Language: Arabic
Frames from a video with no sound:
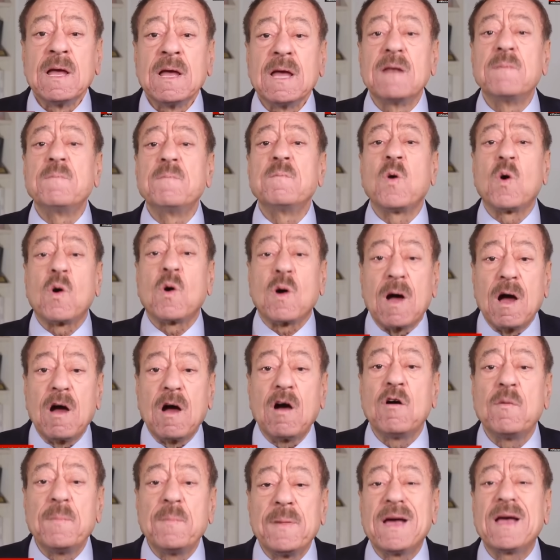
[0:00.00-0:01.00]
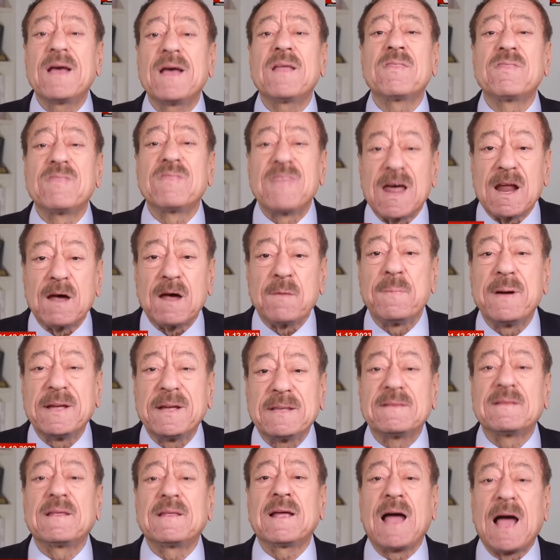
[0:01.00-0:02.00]
المقاومة
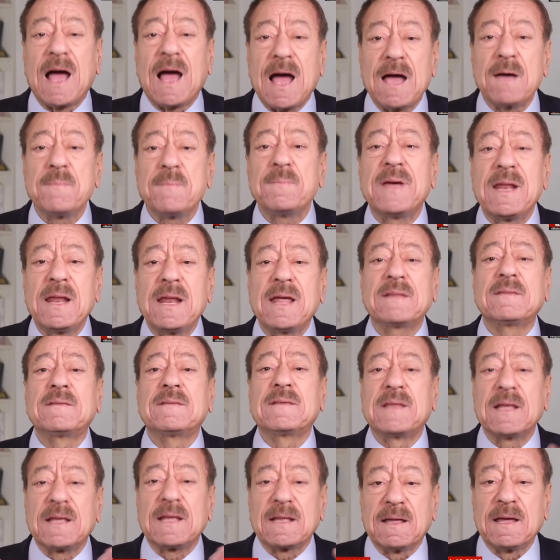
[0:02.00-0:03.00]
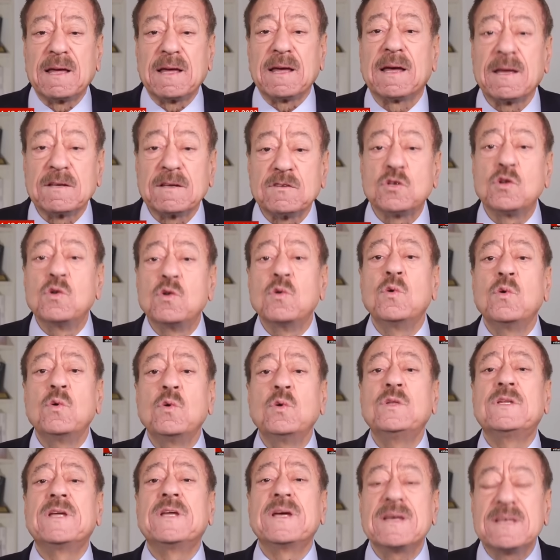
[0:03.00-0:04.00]
ضربت حاملة آه،
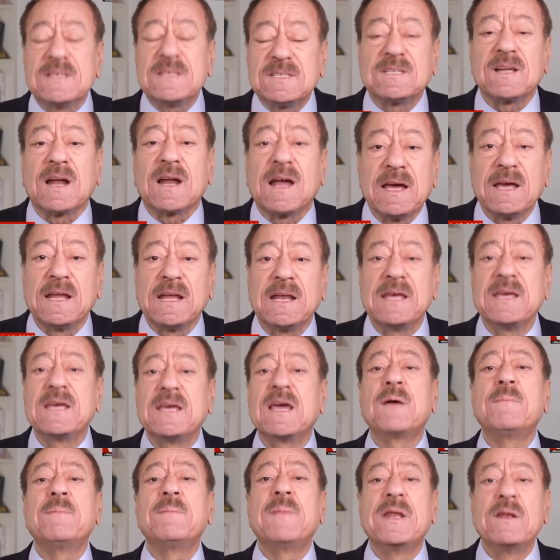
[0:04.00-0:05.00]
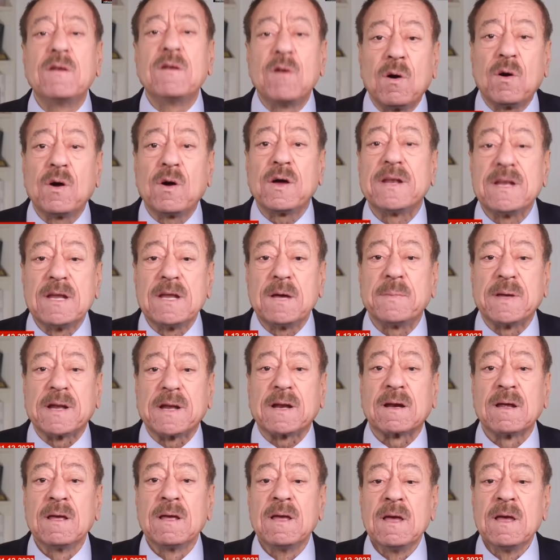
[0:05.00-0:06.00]
جنود إسرائيلية من نوع النمر